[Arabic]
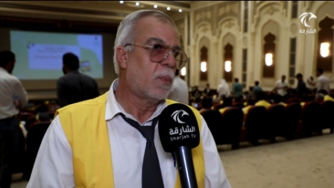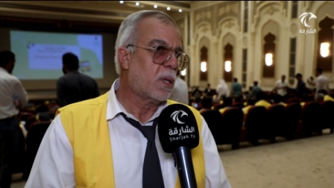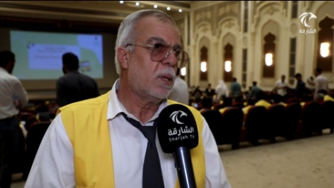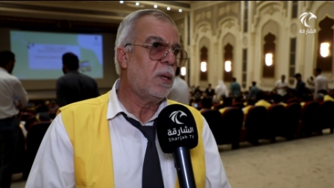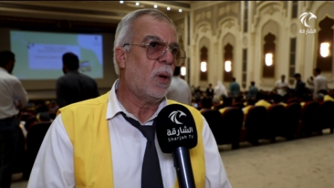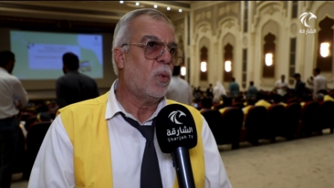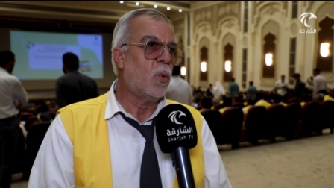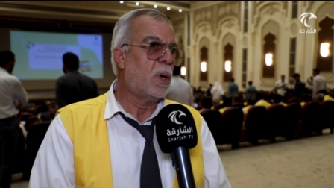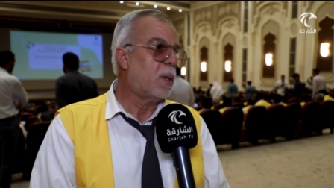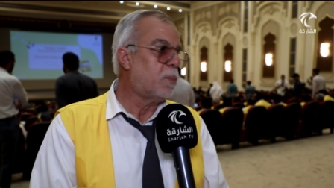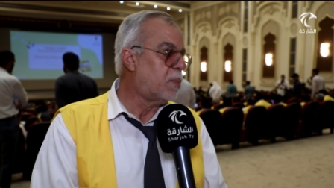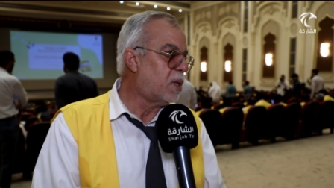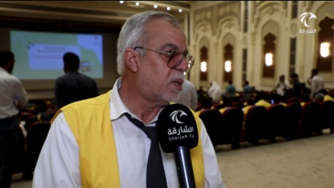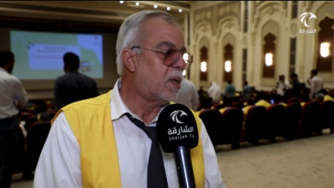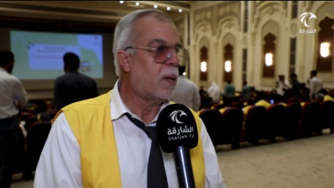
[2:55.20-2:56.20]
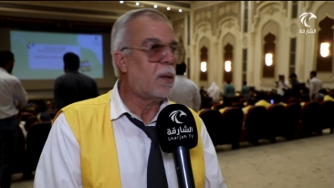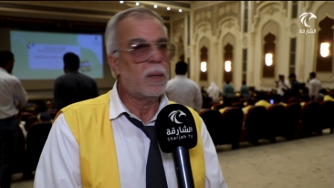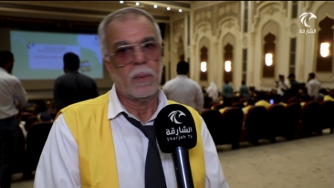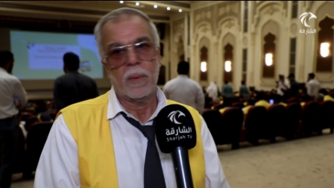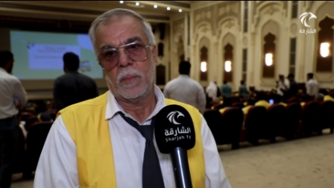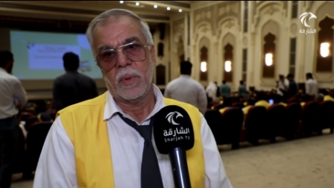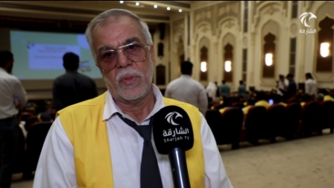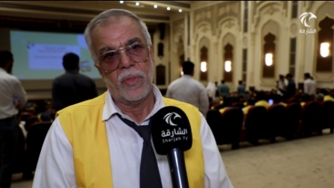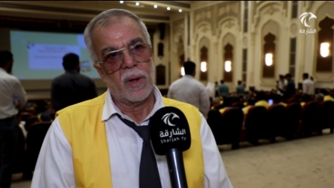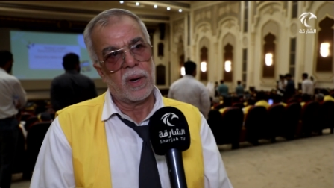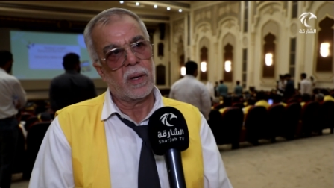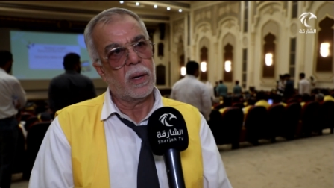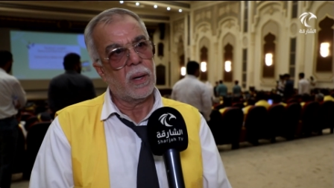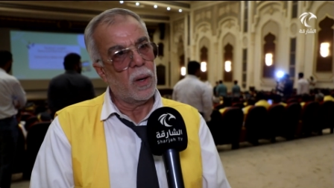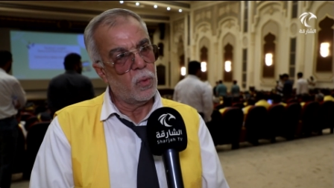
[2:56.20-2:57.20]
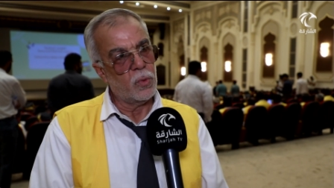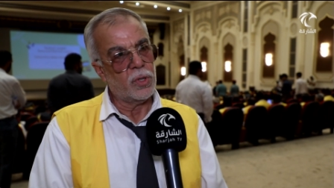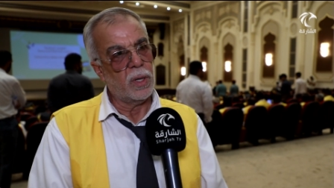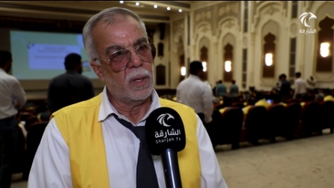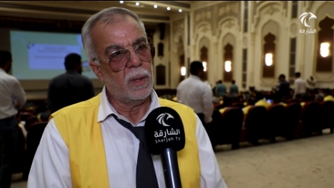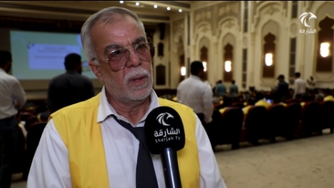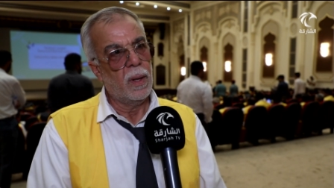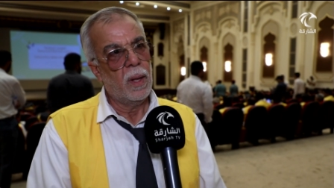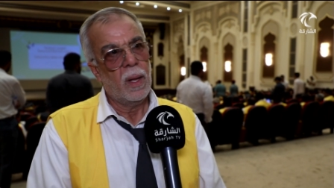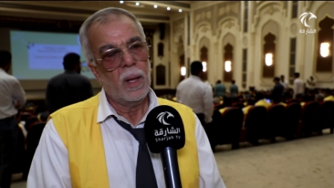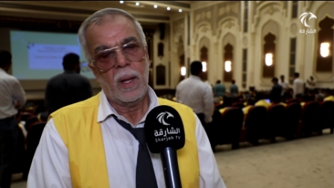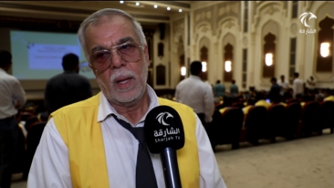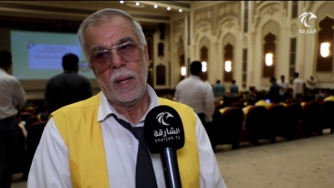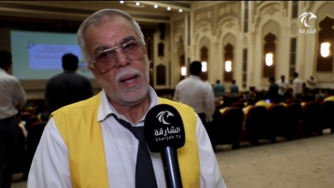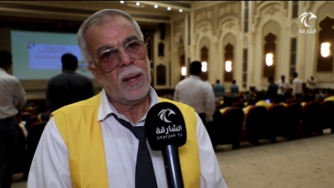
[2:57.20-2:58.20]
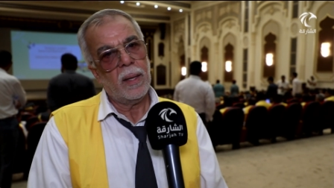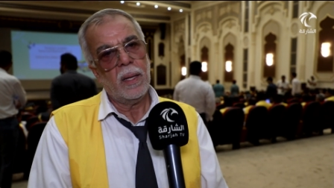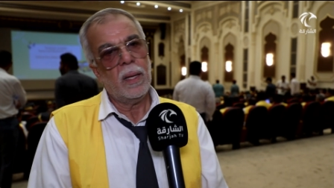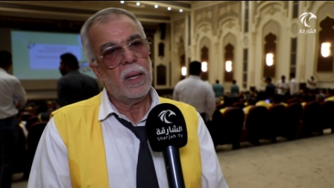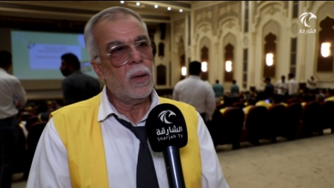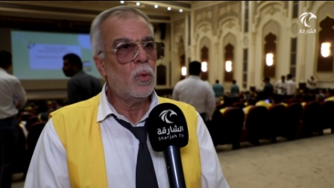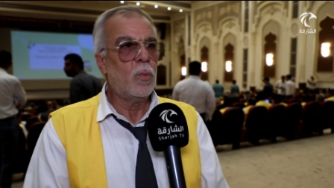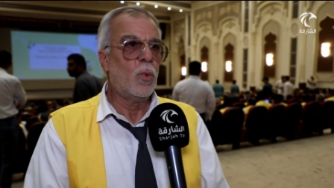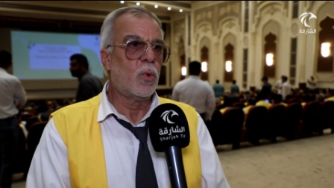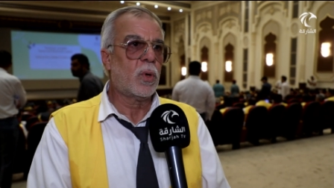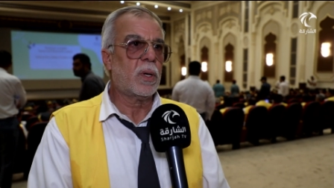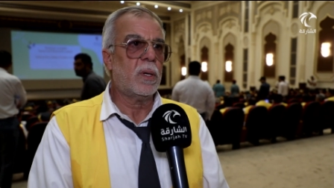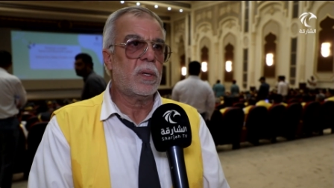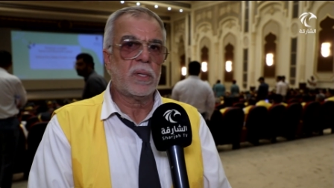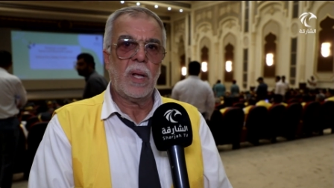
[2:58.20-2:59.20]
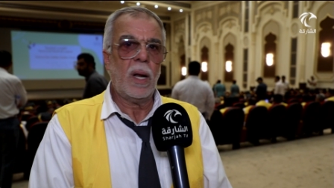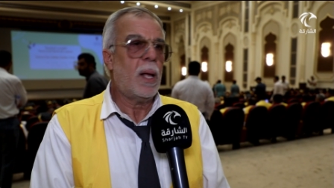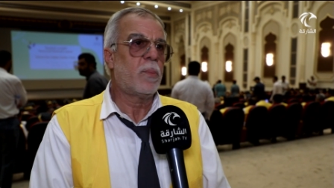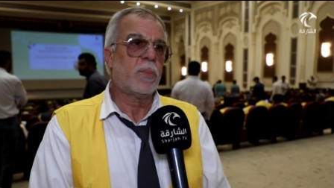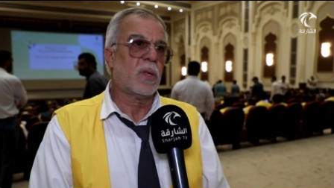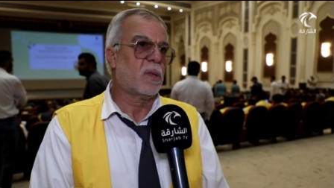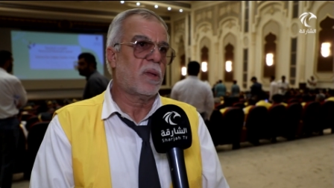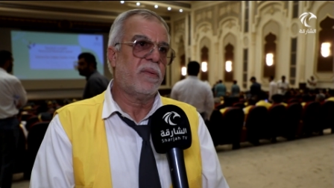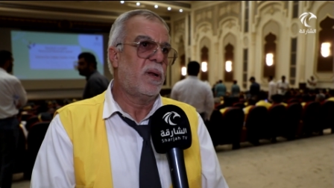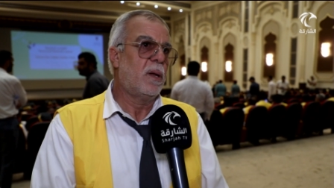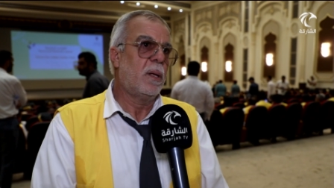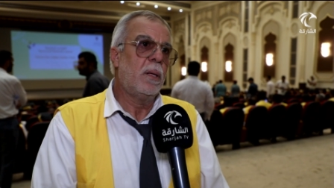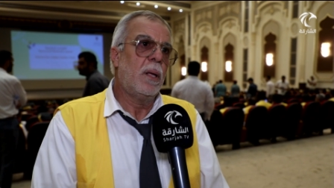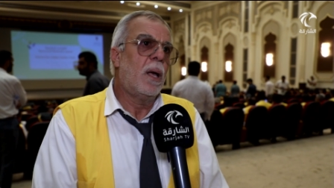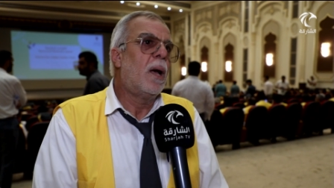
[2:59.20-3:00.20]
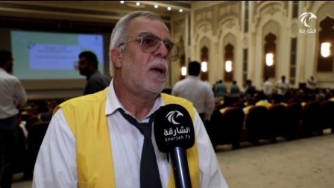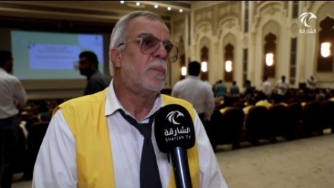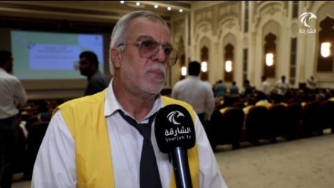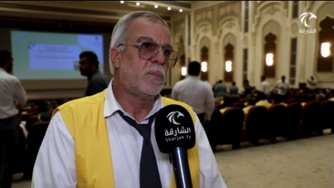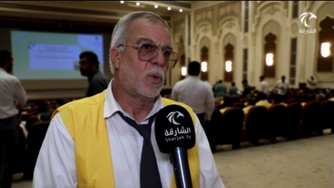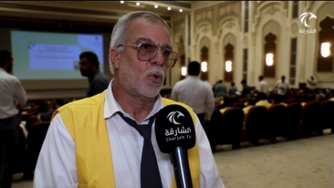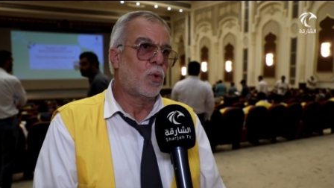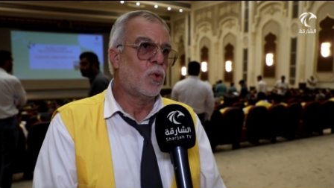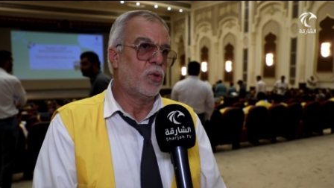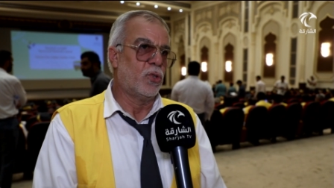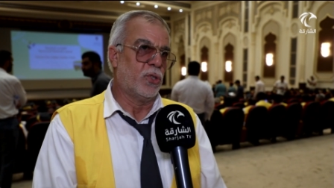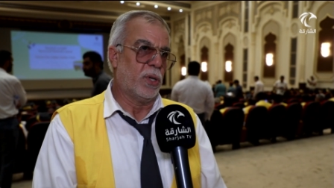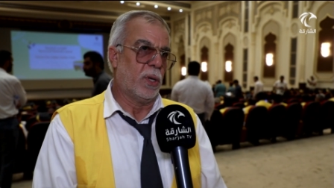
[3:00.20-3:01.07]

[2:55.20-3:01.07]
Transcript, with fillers: بطيح ولد بتضرر او شيء يعني امور سلامه الطفل هي اهم من كل